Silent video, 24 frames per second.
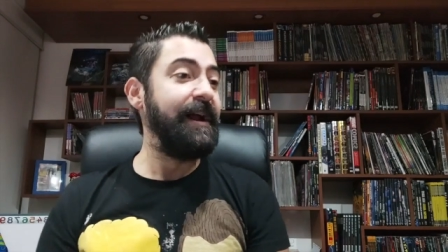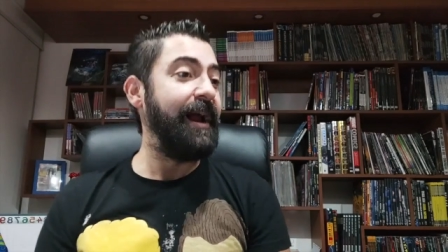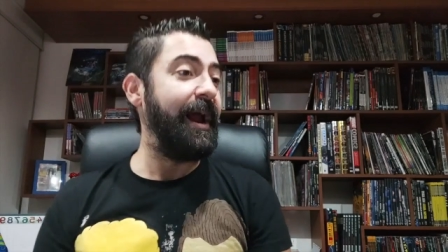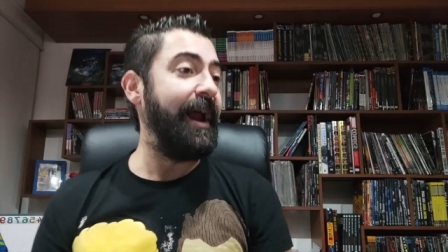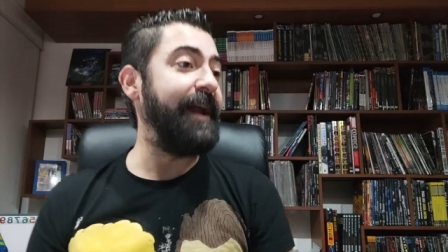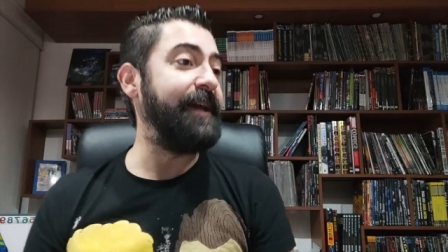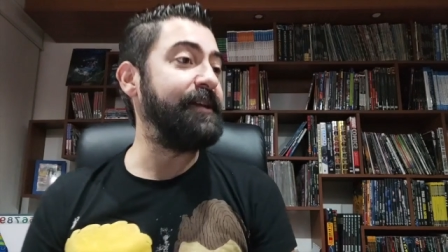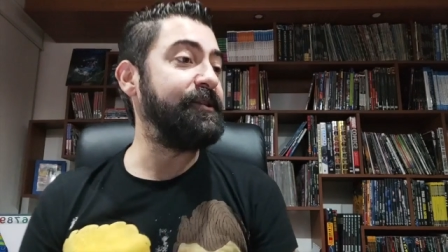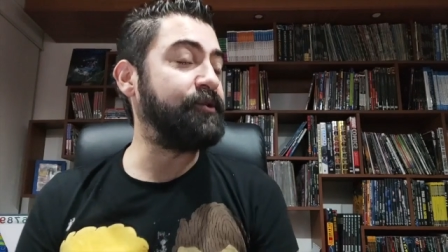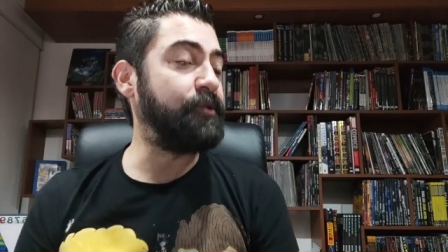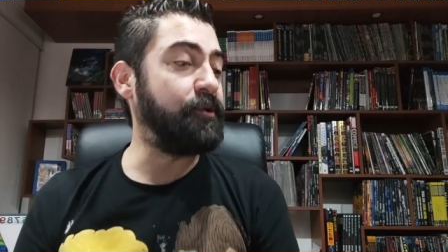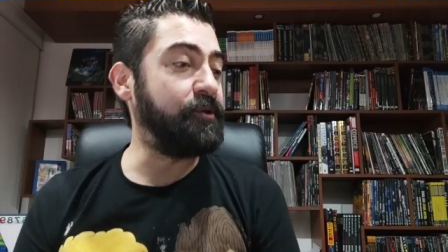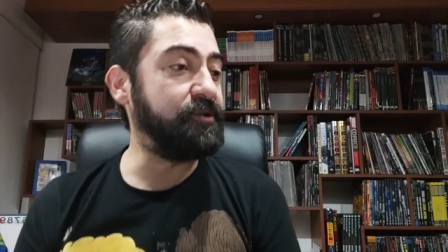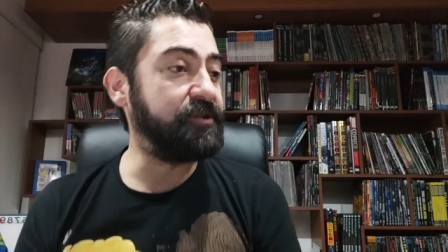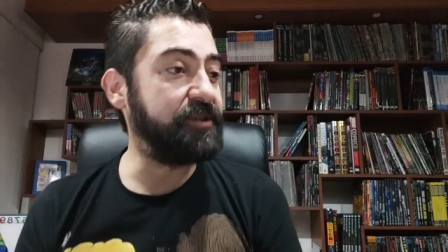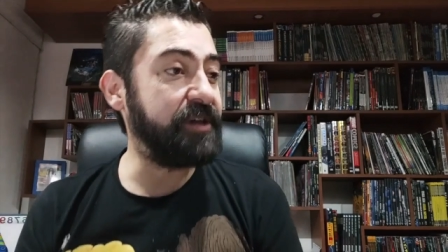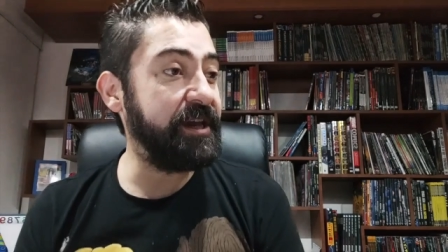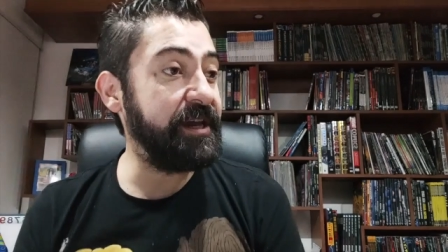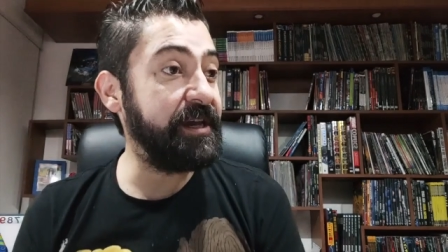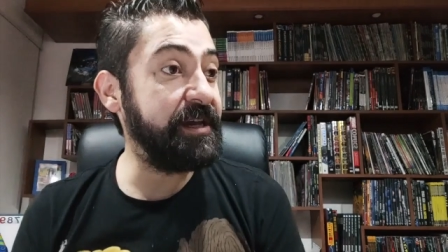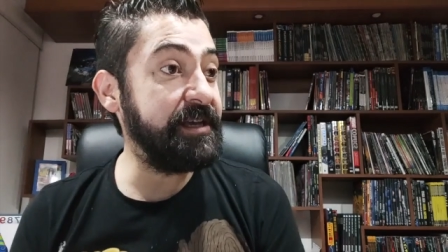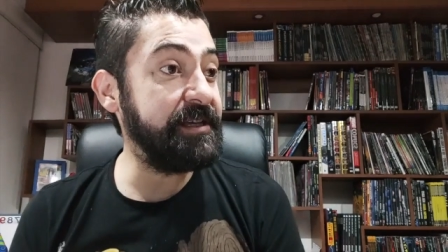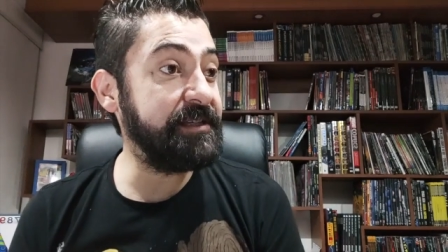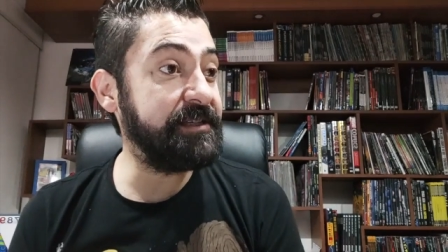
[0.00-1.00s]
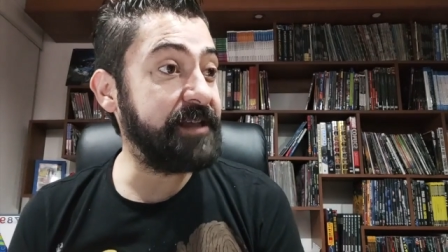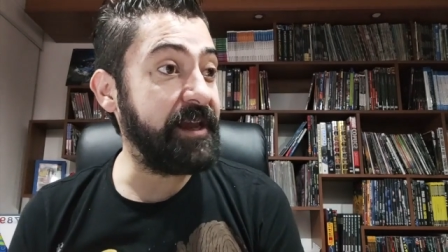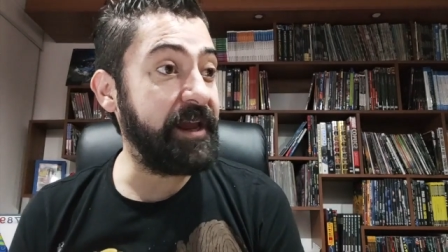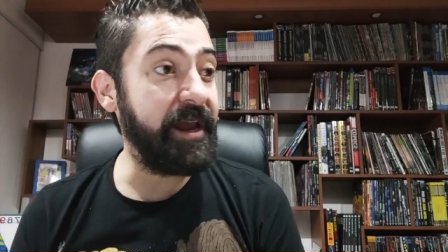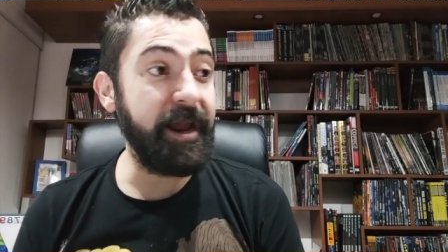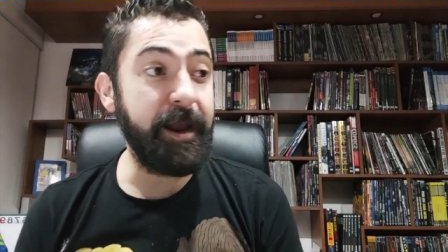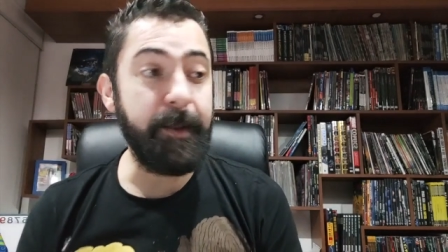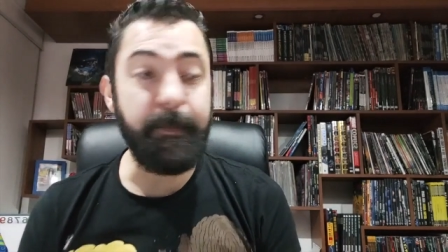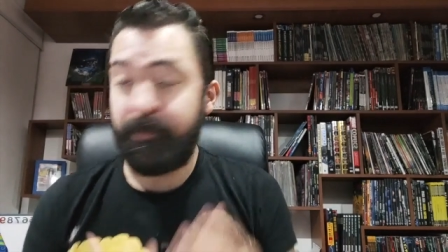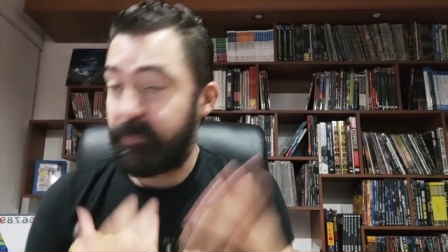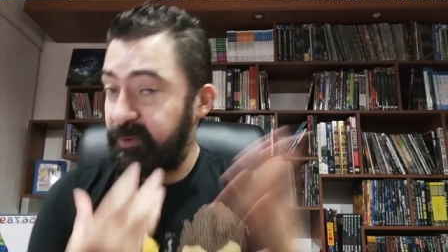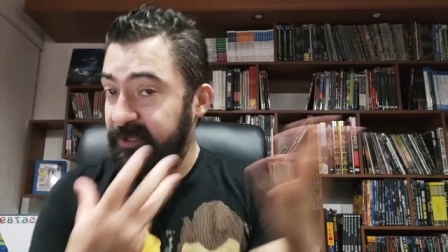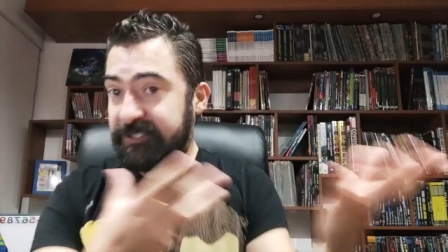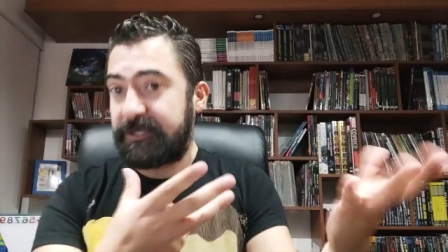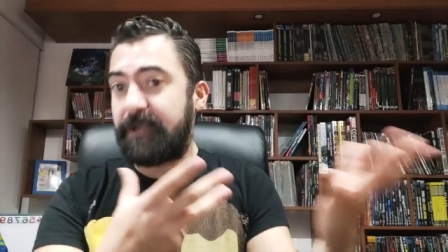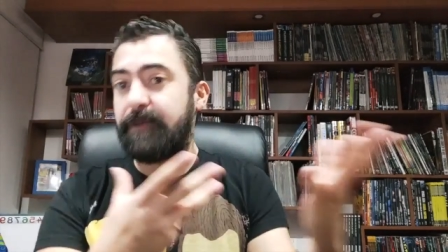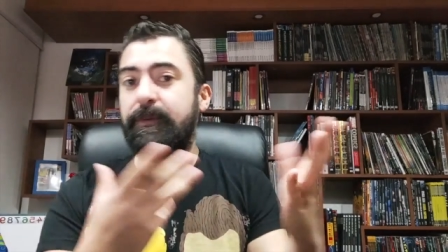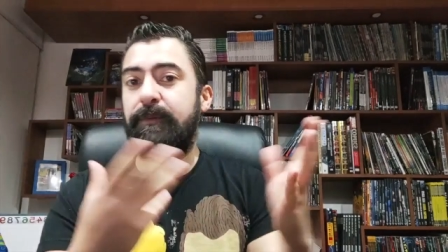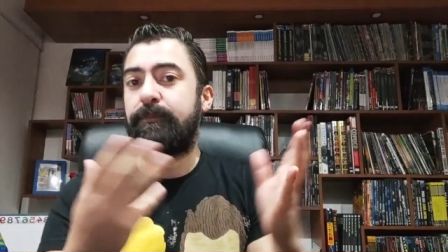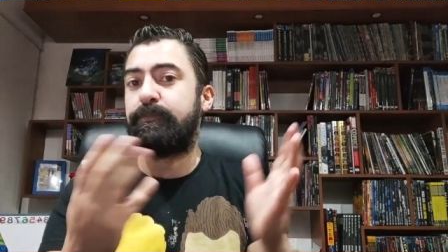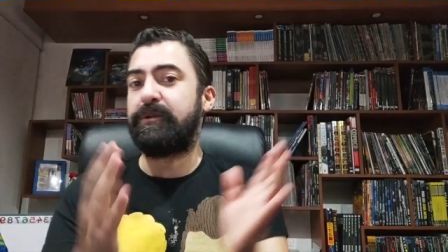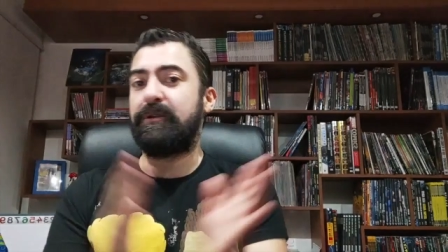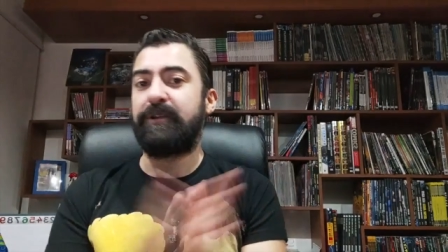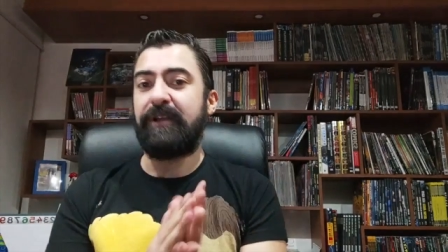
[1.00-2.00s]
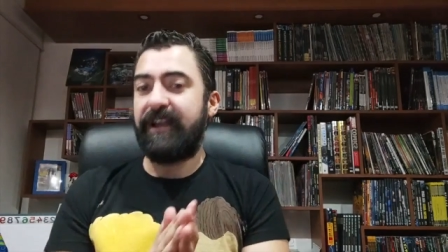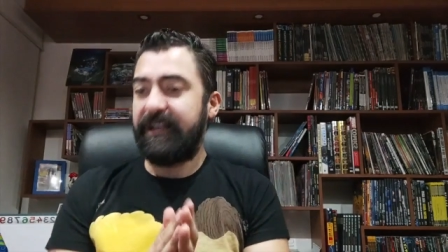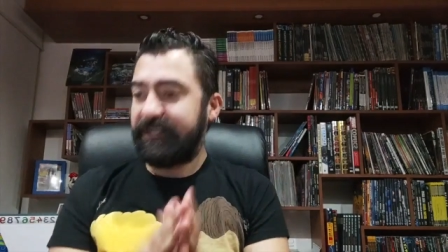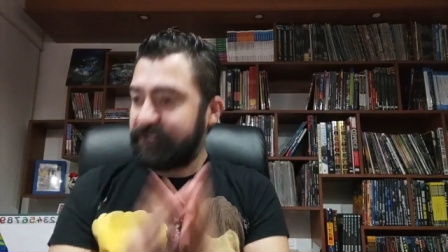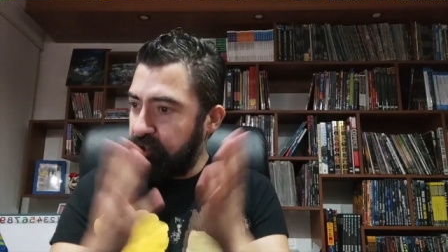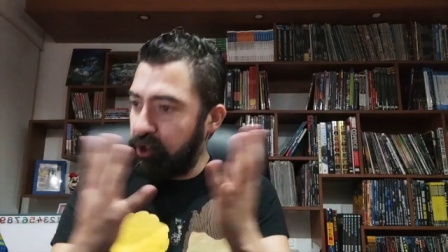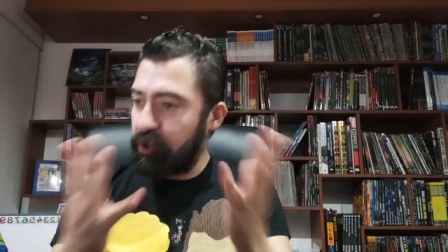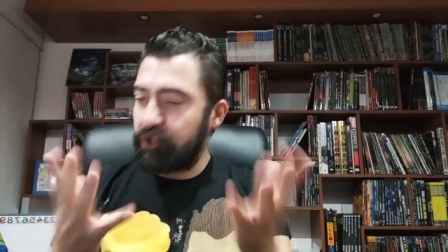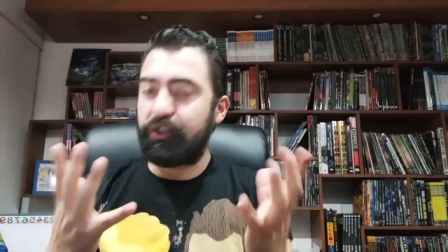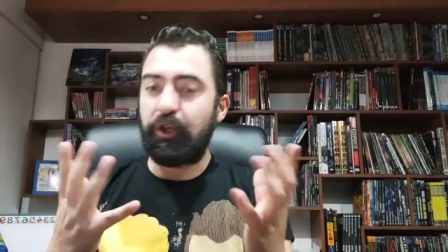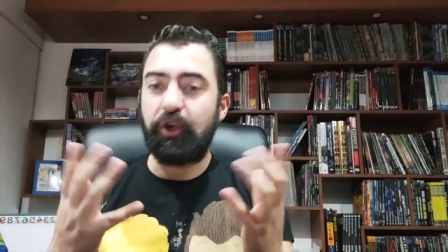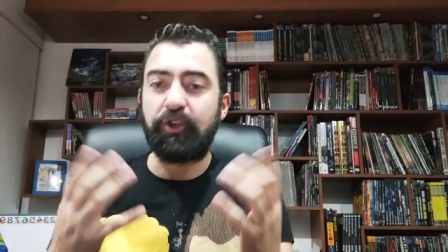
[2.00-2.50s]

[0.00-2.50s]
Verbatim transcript: Entonces, eh, pues, pues estos